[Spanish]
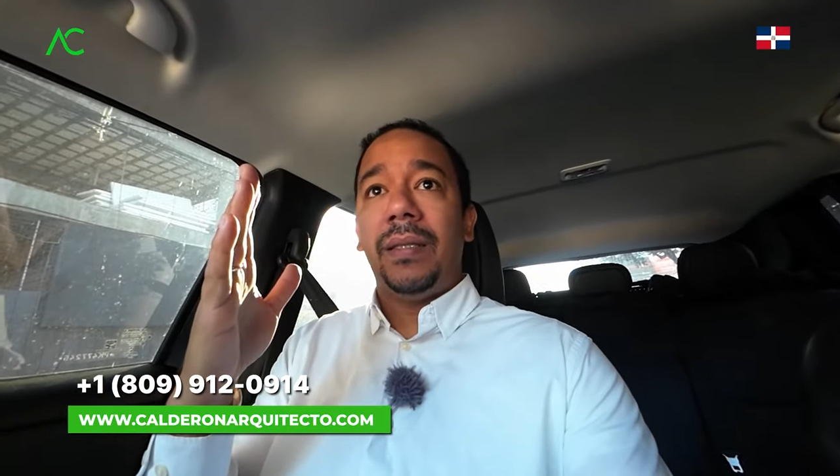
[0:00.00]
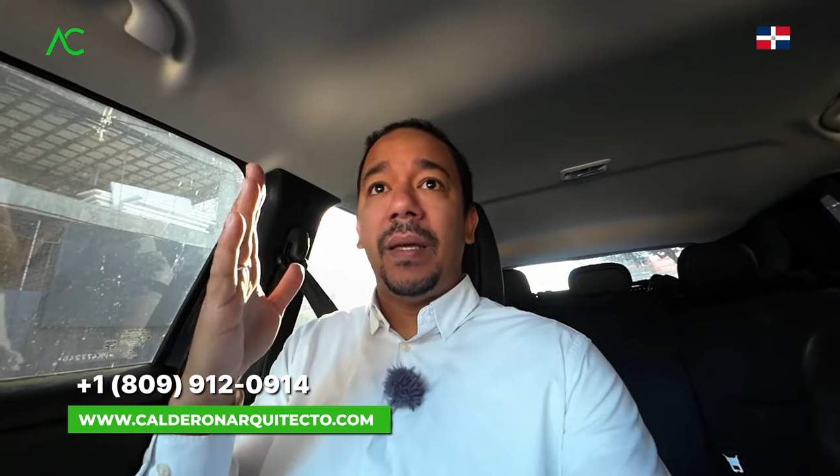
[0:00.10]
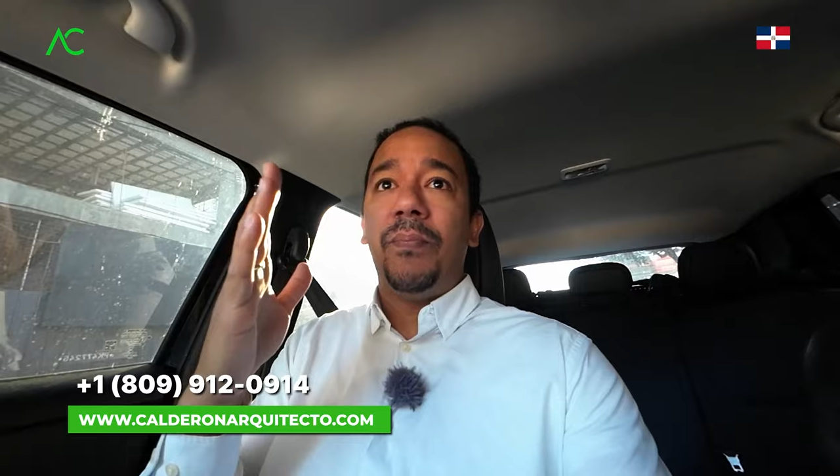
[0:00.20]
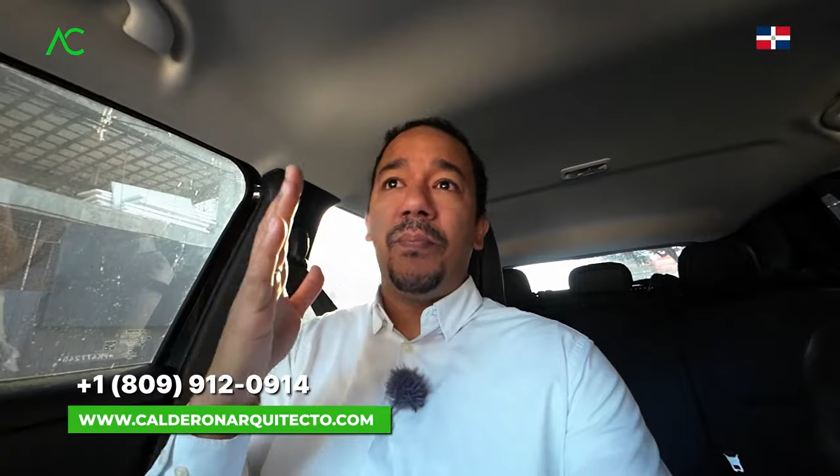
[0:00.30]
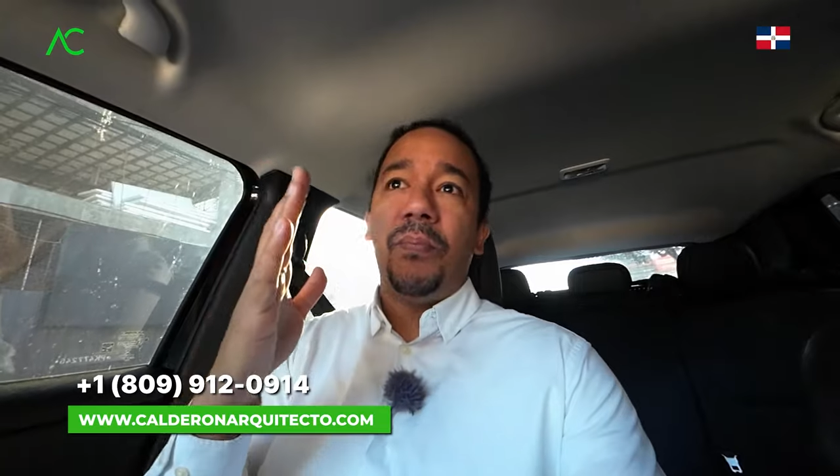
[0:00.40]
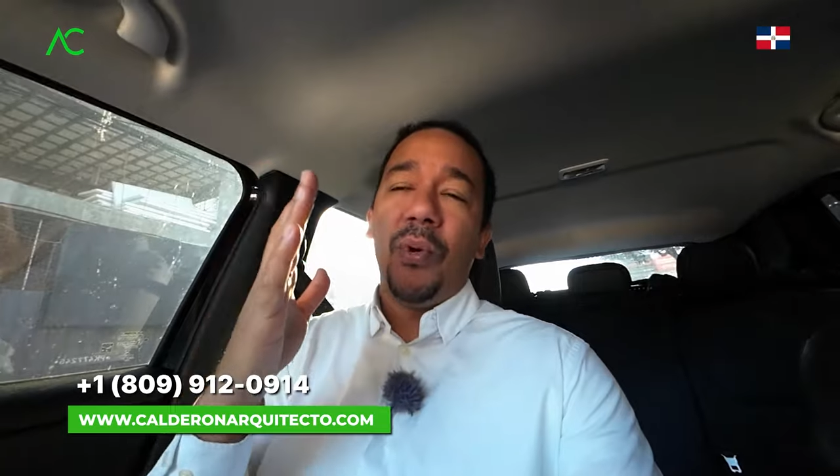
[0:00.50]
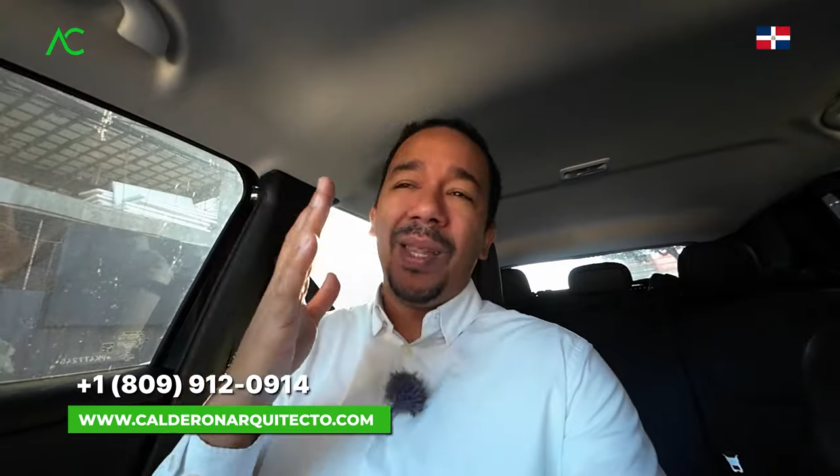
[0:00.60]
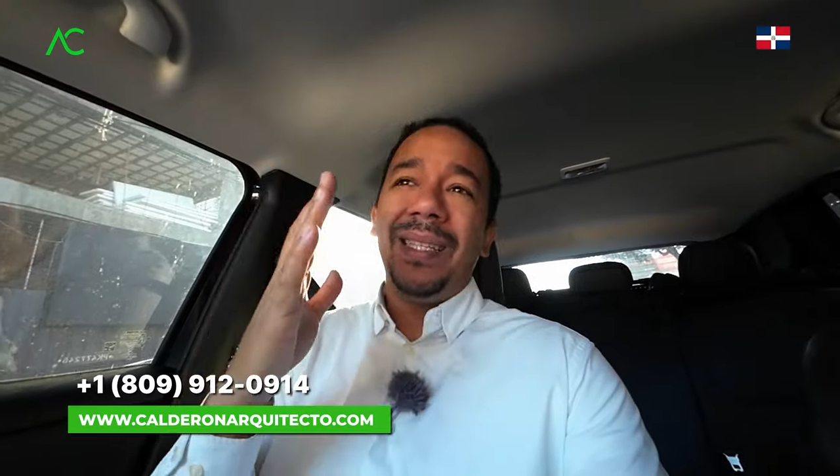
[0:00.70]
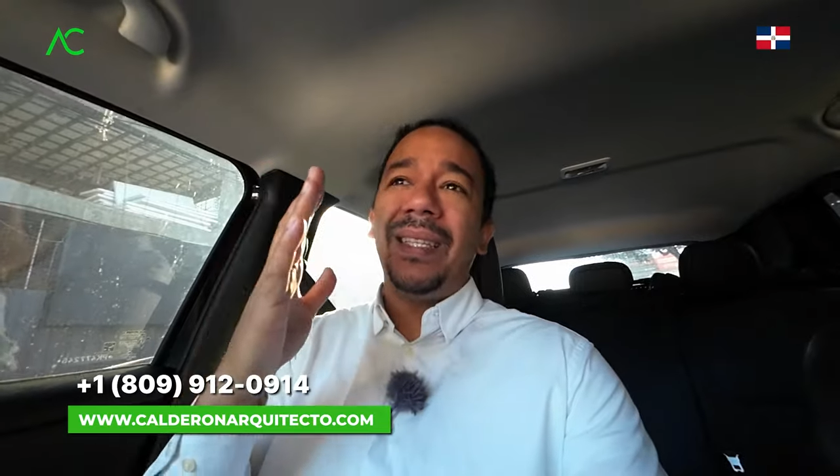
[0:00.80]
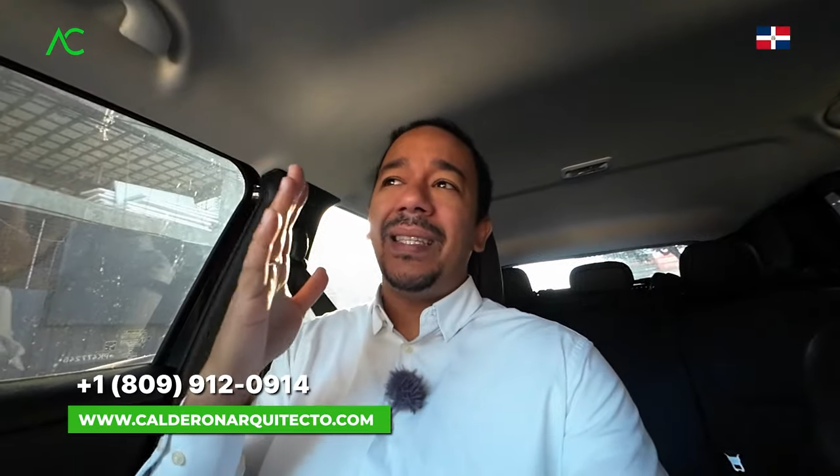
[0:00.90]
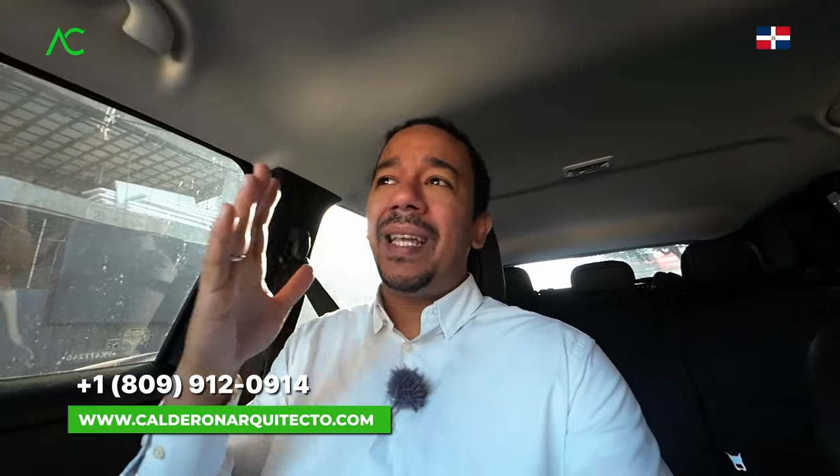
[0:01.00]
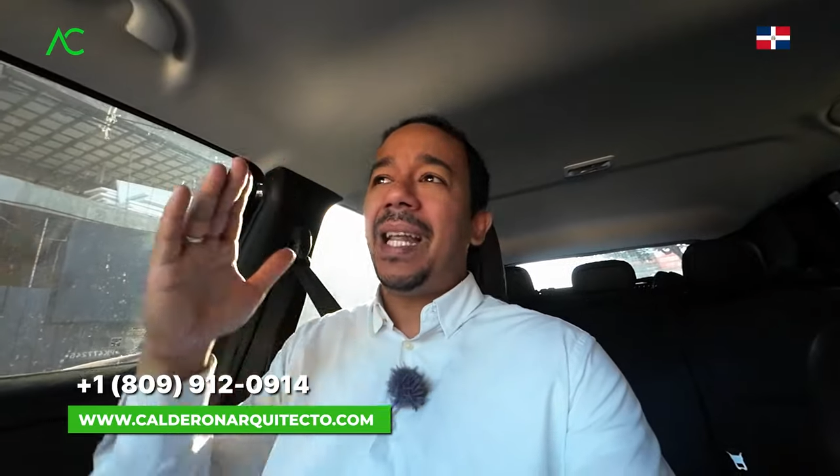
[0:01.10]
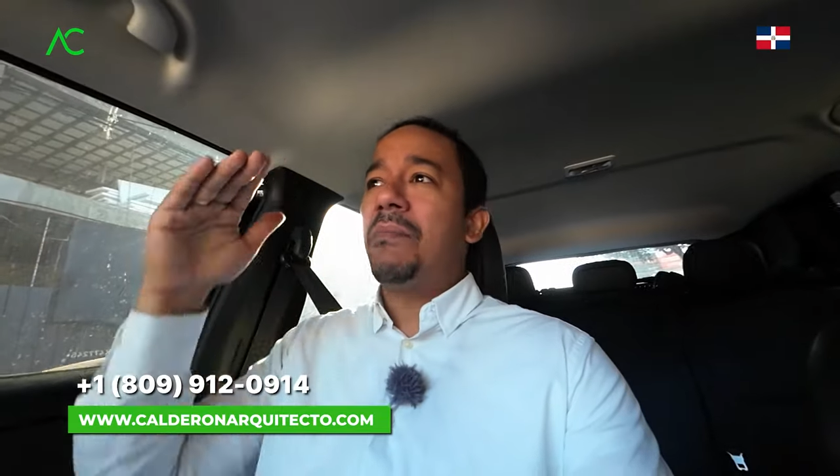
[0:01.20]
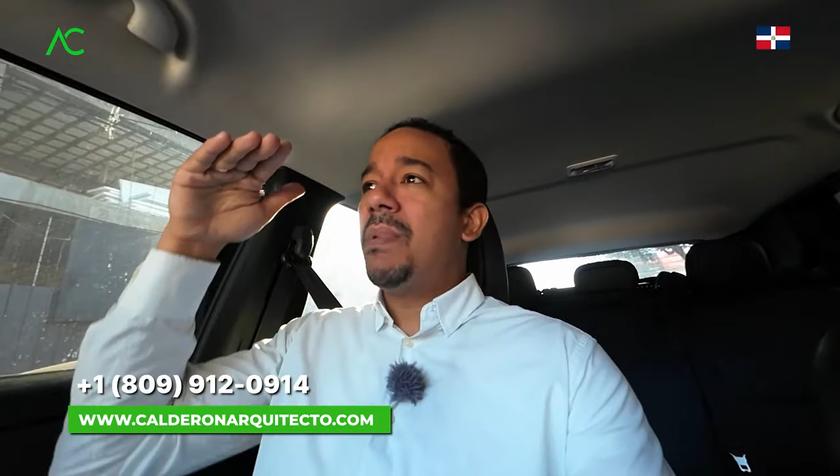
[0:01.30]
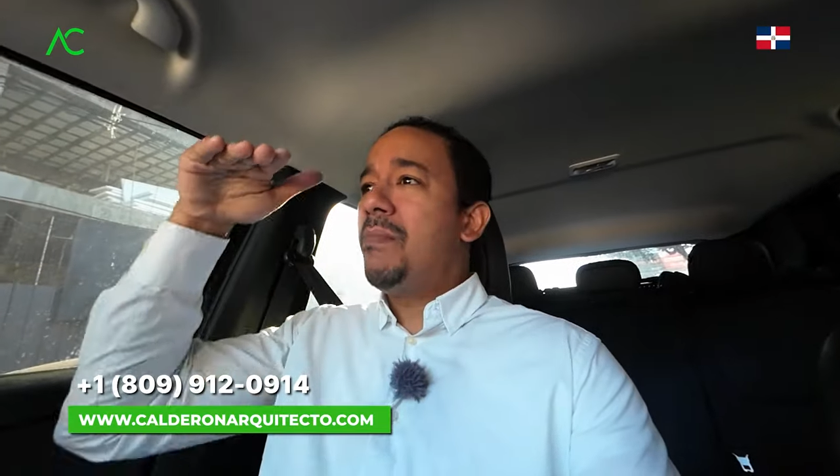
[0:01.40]
se pueden tener
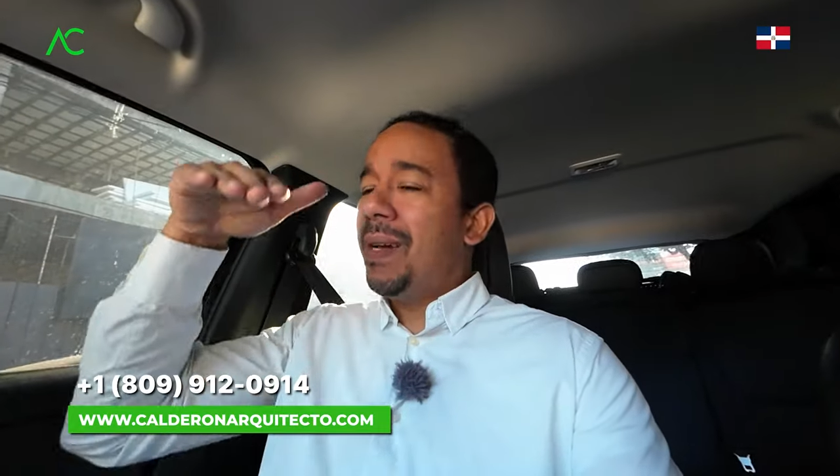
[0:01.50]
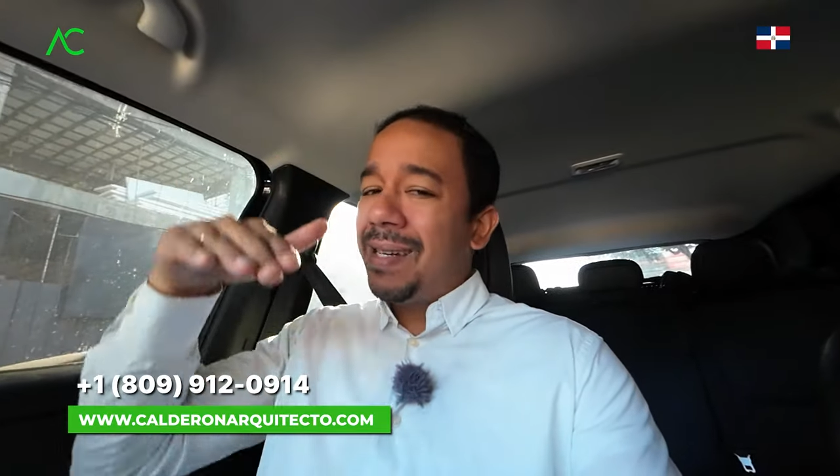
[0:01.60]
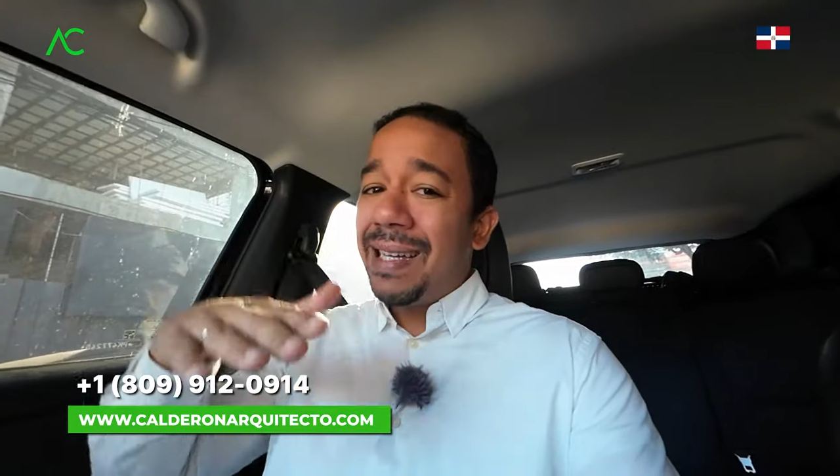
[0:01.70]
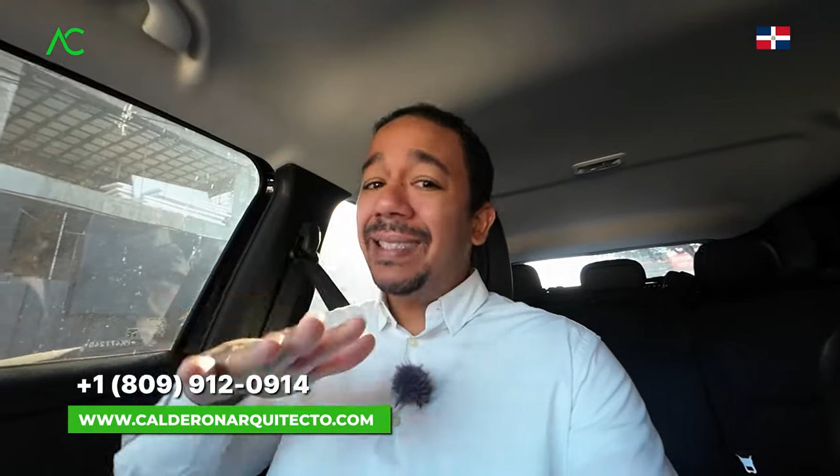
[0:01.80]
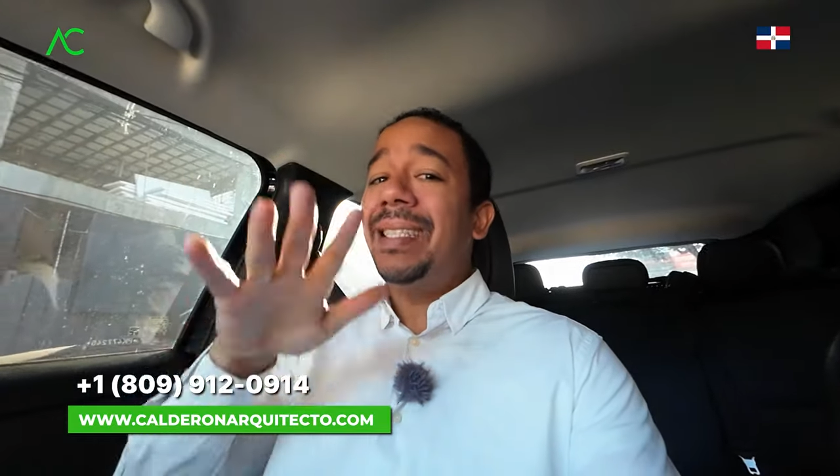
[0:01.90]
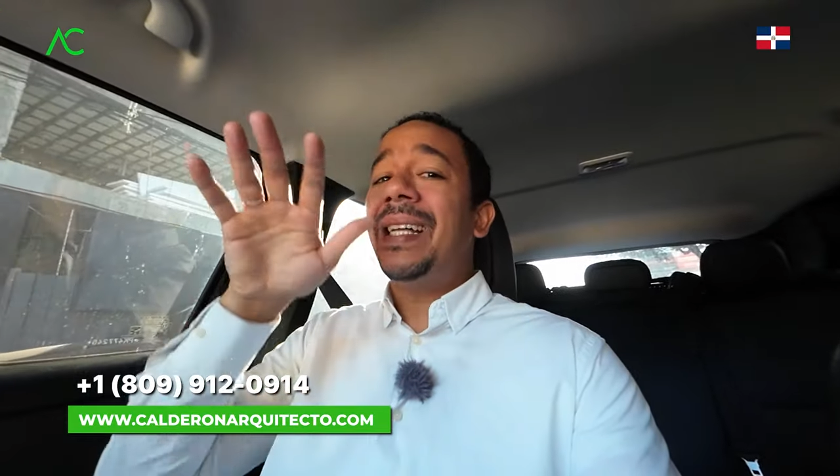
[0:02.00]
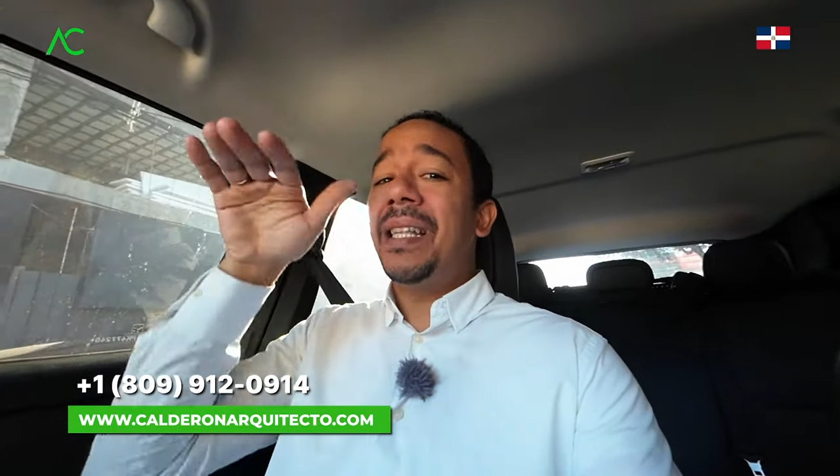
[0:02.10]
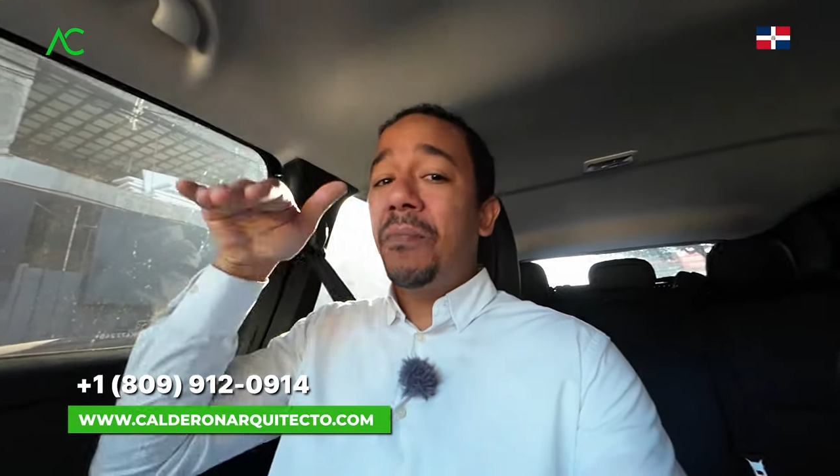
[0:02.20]
la misma cantidad